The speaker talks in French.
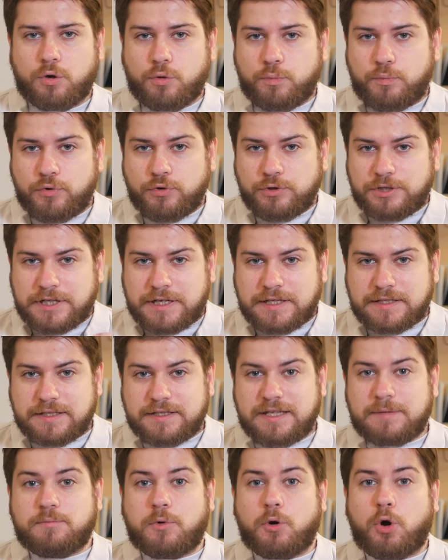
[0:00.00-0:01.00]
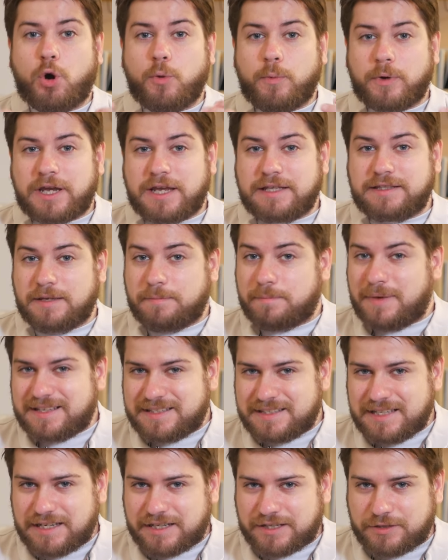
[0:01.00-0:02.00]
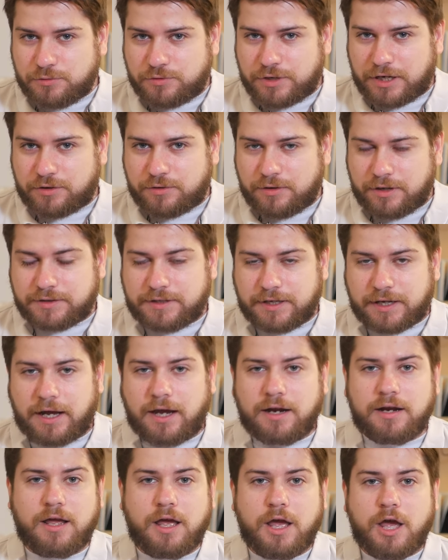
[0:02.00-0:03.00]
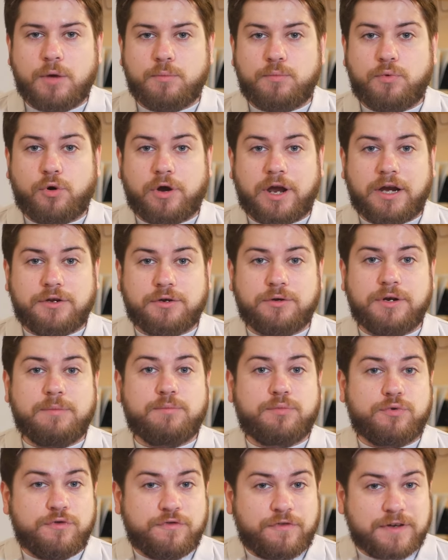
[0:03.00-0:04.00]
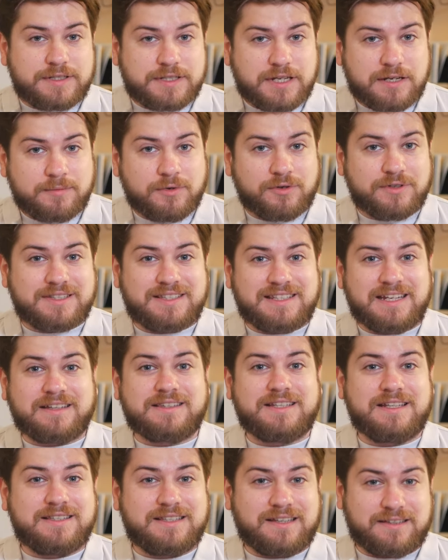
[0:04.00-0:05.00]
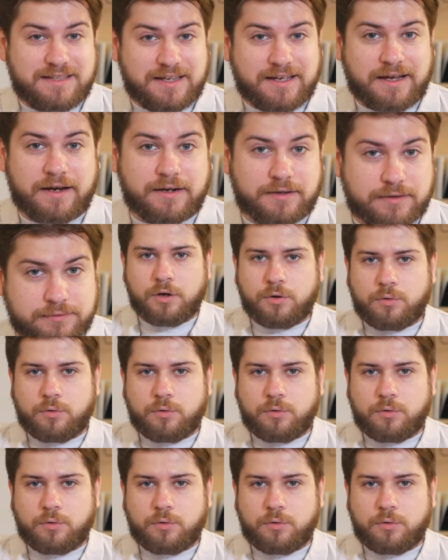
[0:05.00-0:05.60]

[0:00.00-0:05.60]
On peut utiliser des propriétés basiques du calcul intégral pour calculer plus facilement certaines intégrales.